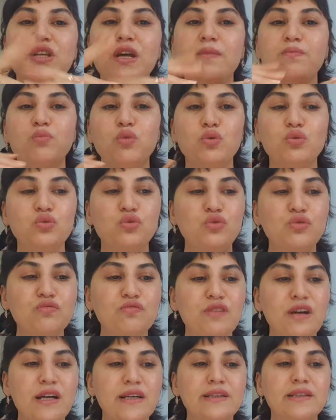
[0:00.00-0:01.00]

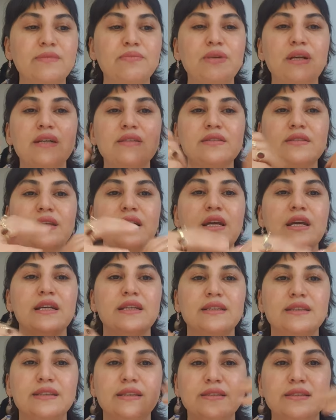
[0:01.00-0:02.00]
temponuzun verdiği biraz
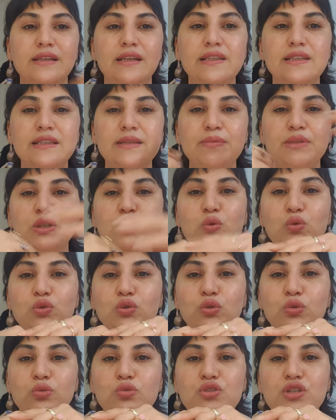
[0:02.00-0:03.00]
stresli bir
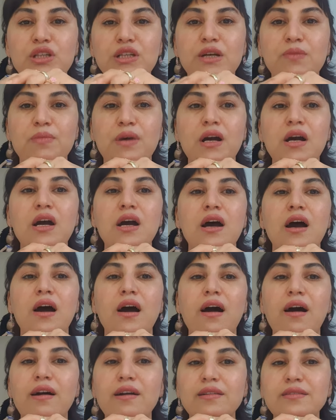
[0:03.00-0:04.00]
nokta olacak ama
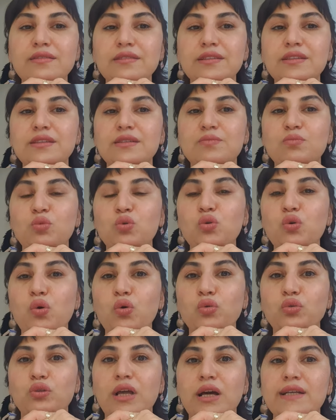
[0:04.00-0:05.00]
artı bu
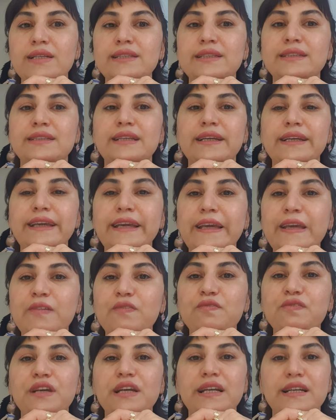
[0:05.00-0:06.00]
konular size
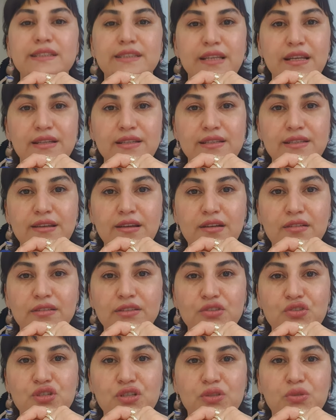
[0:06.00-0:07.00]
keyif ve kazanç
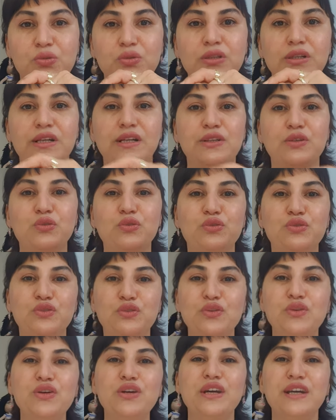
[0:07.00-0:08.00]
sağlayacak olarak
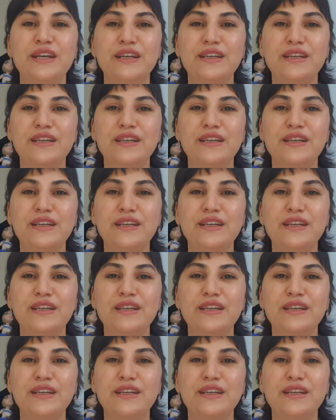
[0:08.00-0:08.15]
gözüküyor.